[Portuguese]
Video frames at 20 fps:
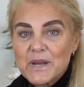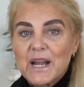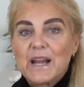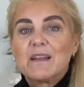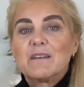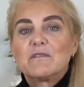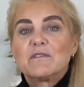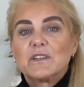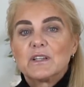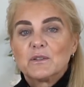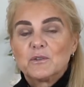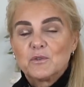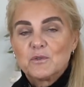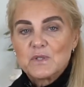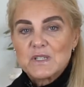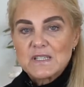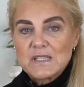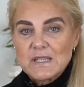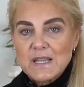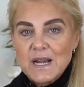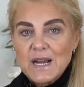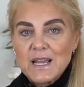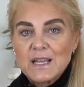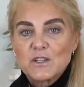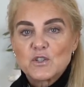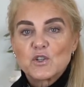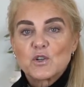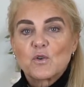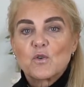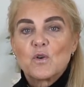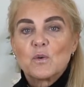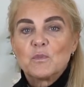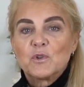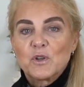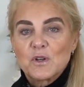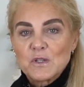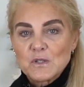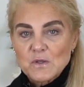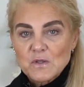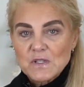breve do estresse, de como o
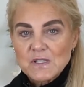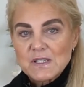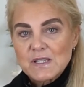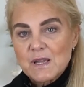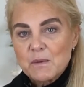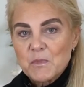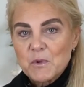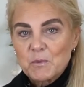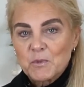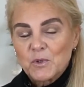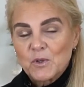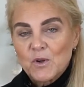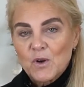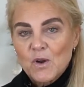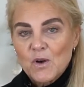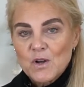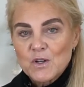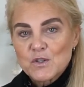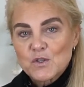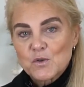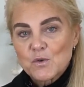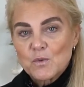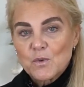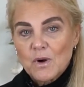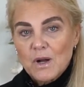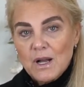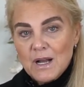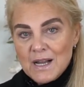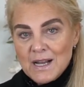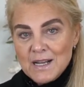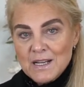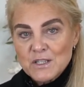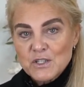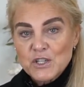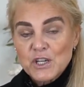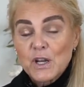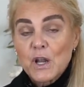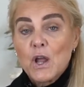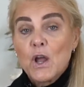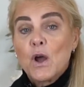nosso sistema imunológico
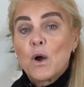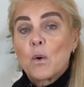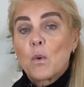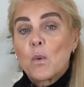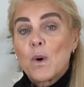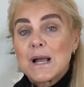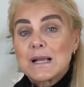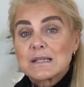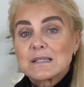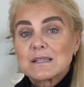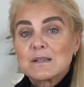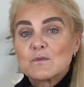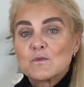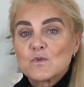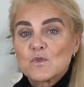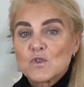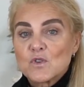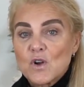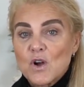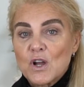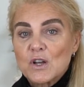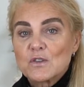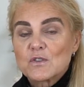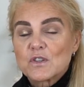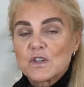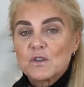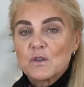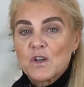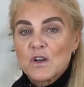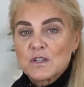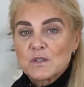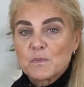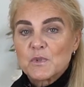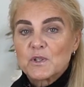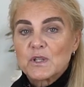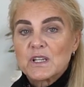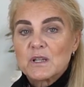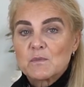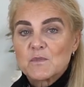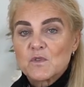age, quais são os óleos que nós
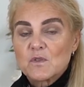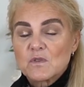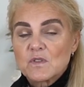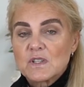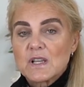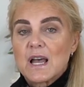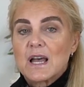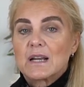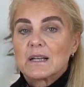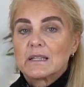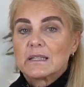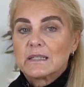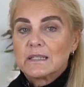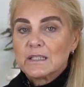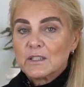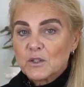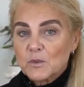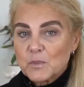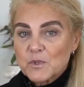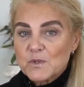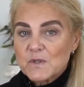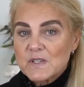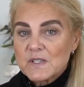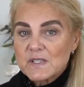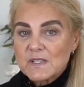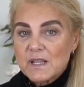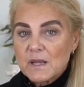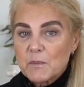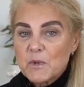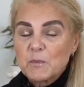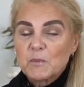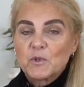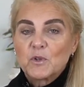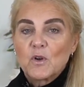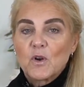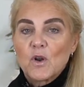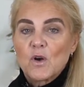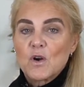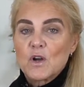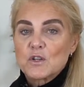podemos usar, tanto para o sistema
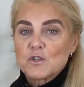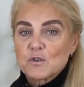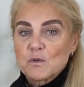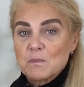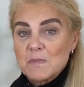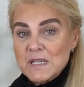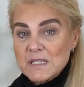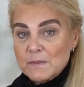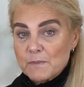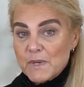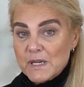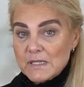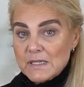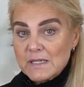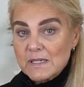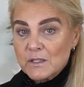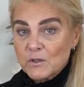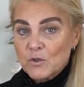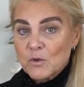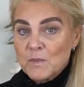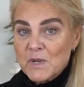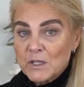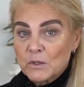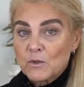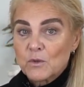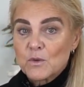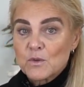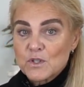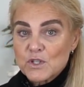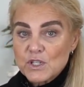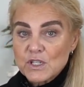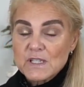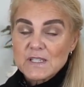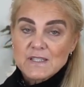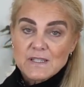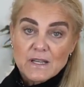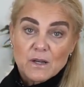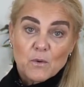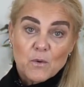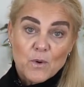imunológico, mas para
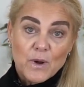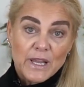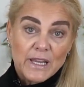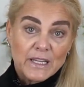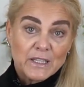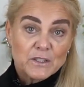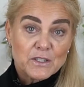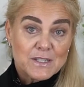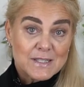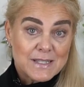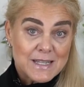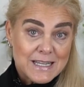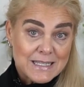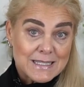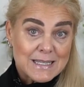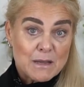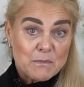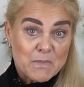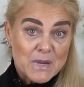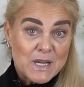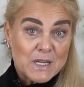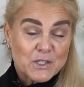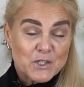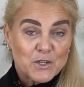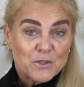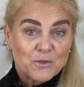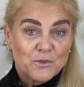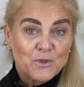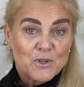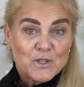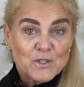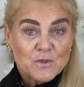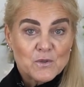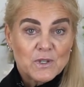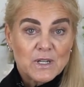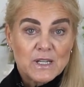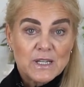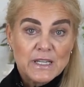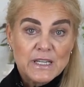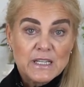sintomatologias decorrentes dessa baixa do nosso
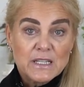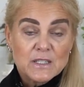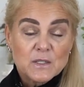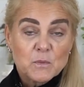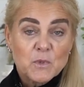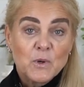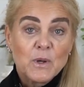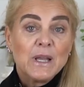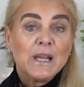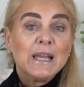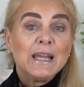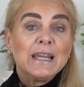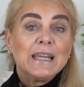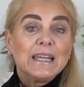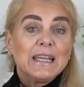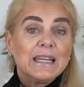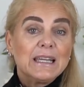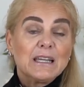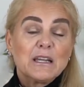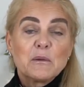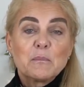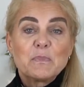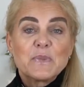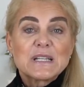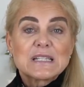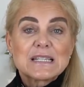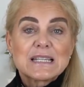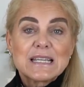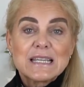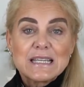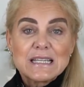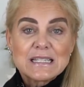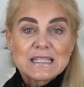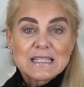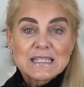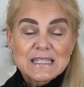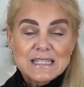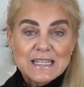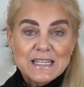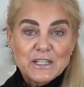organismo e
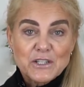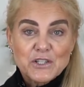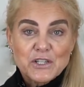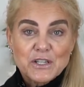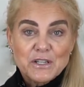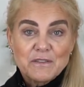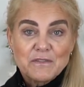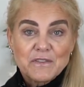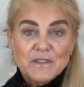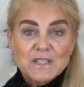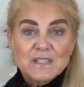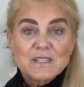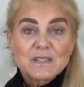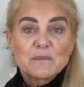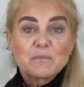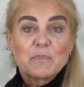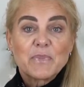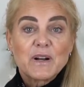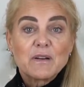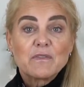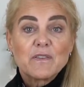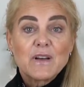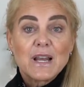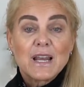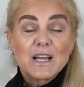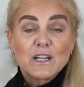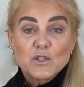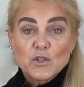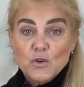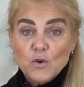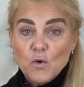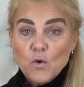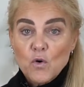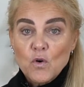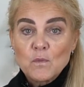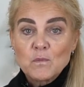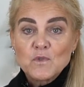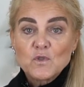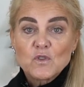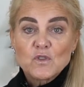pesquisas científicas para falar de
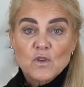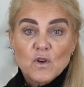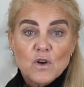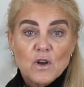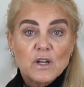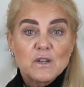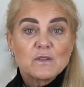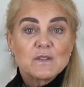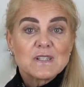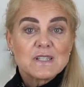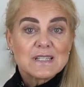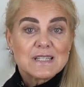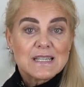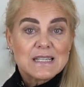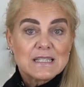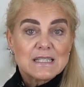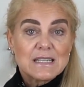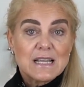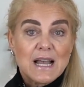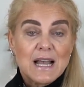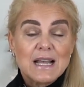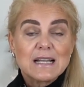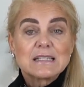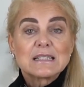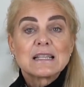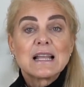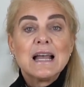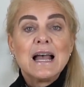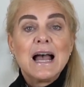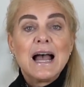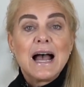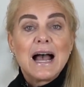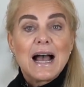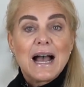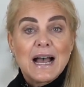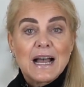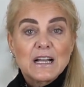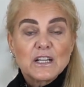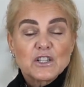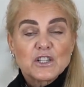como os óleos essenciais
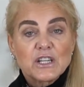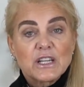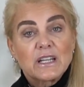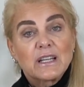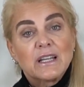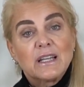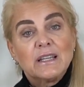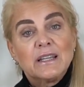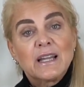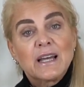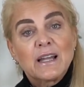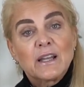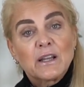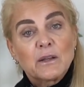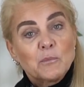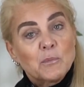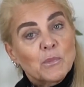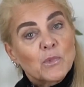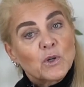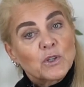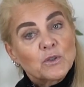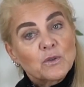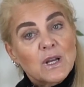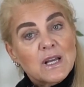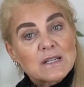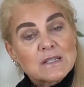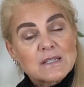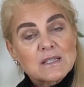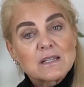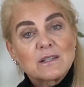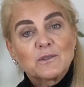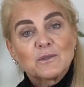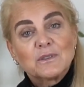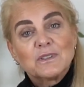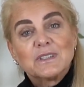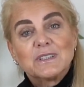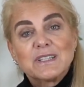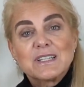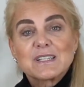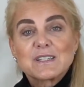agem na modulação
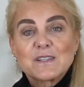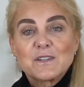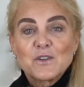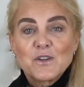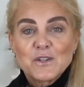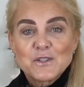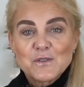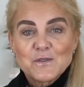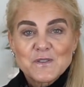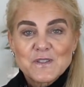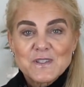desse nosso